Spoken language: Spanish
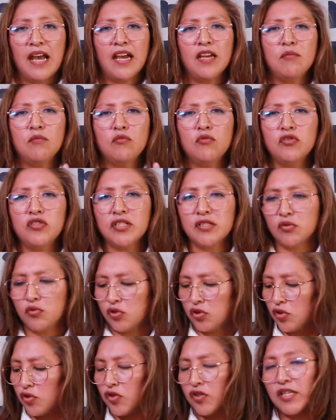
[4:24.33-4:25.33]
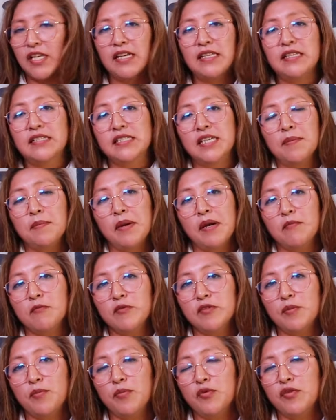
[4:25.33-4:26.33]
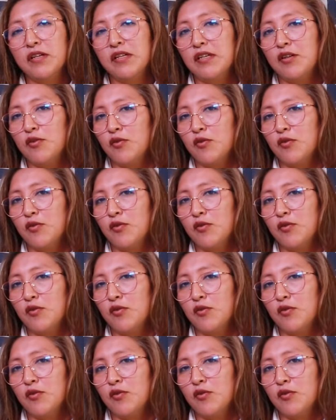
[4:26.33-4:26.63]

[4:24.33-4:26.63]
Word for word: Hay muchas curiosidades que vamos a poder